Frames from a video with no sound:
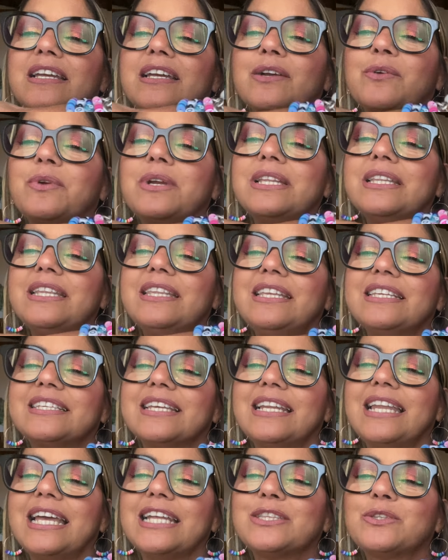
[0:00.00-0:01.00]
Quindi
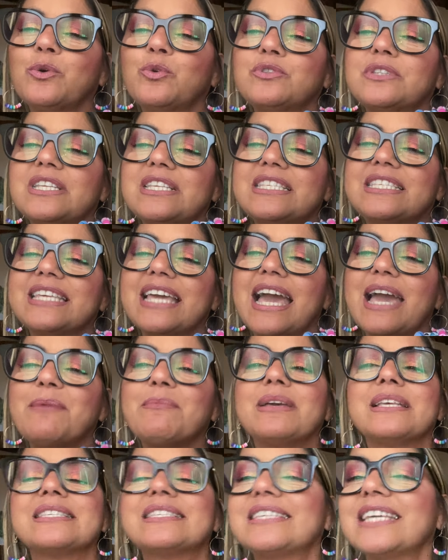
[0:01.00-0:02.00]
dice lei, tutti
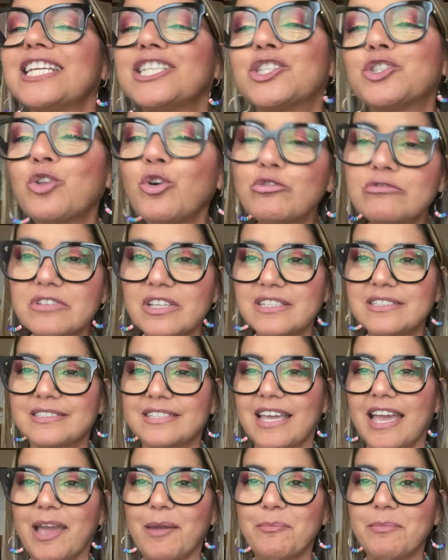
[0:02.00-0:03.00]
insieme, sì, tutti
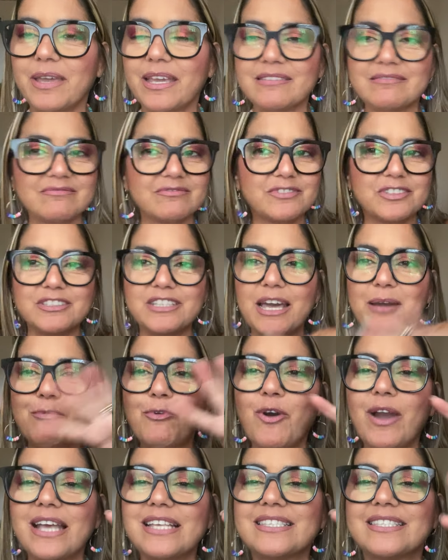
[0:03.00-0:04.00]
insieme, ci
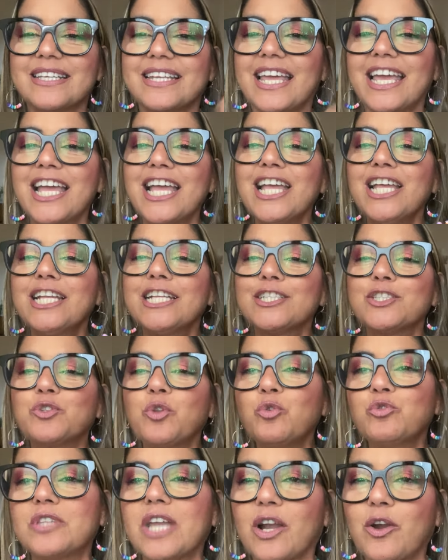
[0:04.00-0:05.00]
devo essere tutta